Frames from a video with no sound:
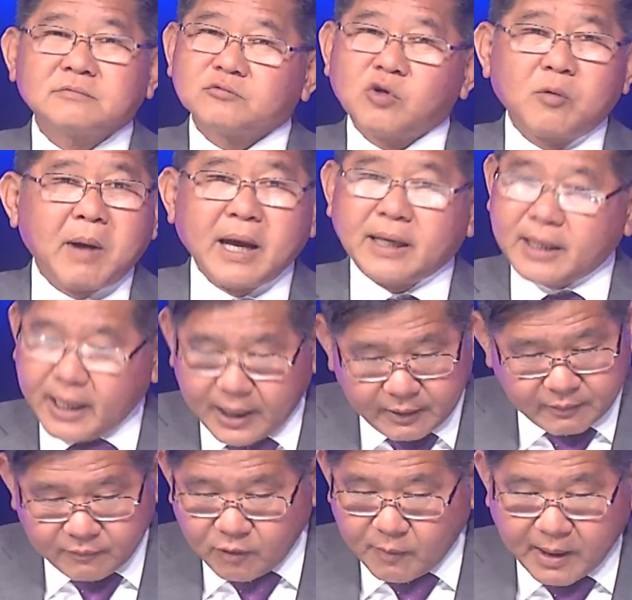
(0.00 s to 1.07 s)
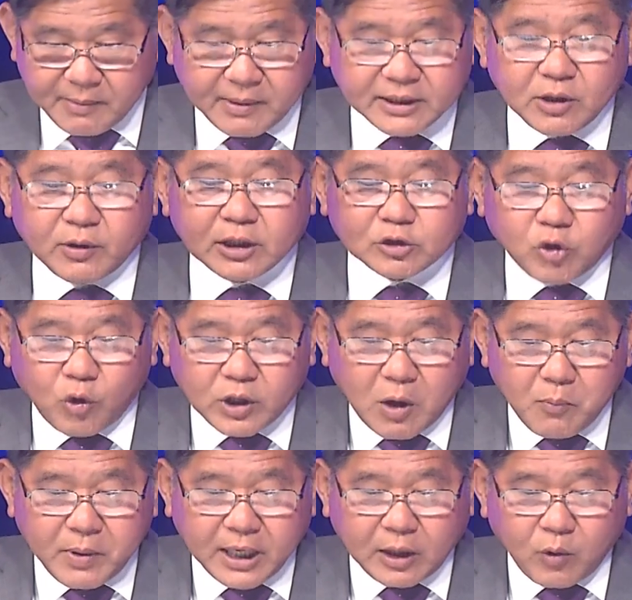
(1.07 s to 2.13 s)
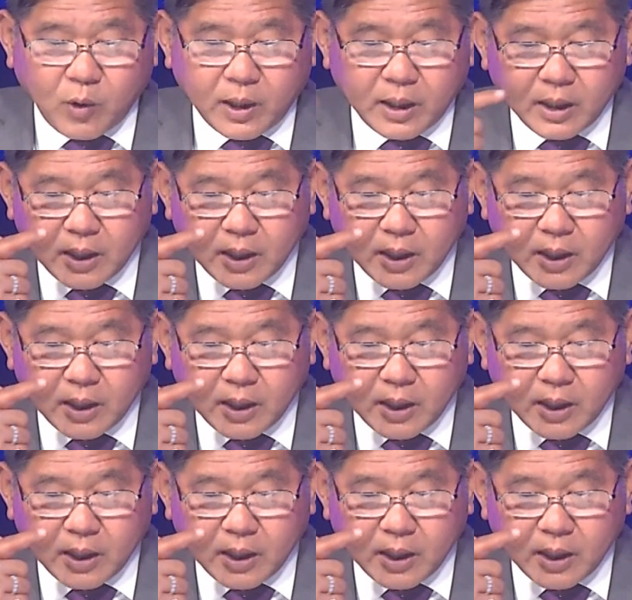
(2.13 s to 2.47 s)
vô bẫy hết, vô bẫy mà nhiều khi tôi không biết luôn.